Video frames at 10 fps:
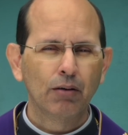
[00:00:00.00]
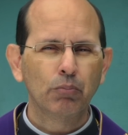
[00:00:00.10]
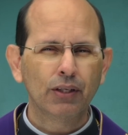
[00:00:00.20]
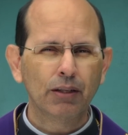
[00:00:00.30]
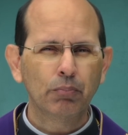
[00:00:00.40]

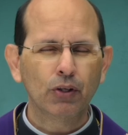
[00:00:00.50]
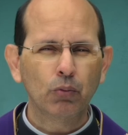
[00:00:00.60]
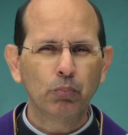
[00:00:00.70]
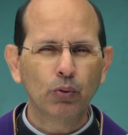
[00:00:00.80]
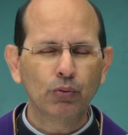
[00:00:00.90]
Por quê? Porque
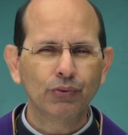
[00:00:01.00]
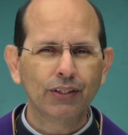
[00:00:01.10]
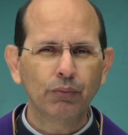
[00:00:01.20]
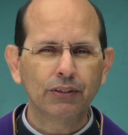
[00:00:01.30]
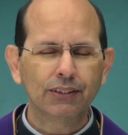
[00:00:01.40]
o povo
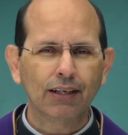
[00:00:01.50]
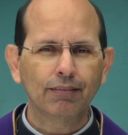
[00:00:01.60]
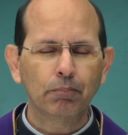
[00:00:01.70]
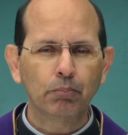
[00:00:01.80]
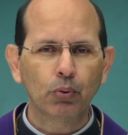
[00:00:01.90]
não
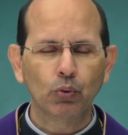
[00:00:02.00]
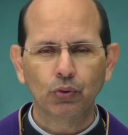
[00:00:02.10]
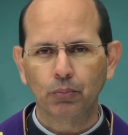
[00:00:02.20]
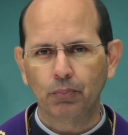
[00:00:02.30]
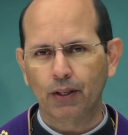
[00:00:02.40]
estava
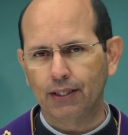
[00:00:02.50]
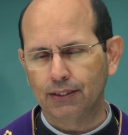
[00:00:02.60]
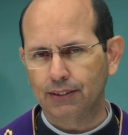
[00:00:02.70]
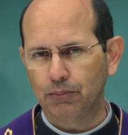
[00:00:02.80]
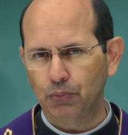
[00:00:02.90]
pronto para
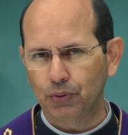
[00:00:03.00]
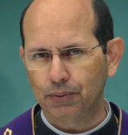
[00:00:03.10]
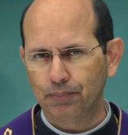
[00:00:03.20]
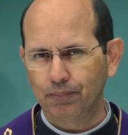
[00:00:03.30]
este amor.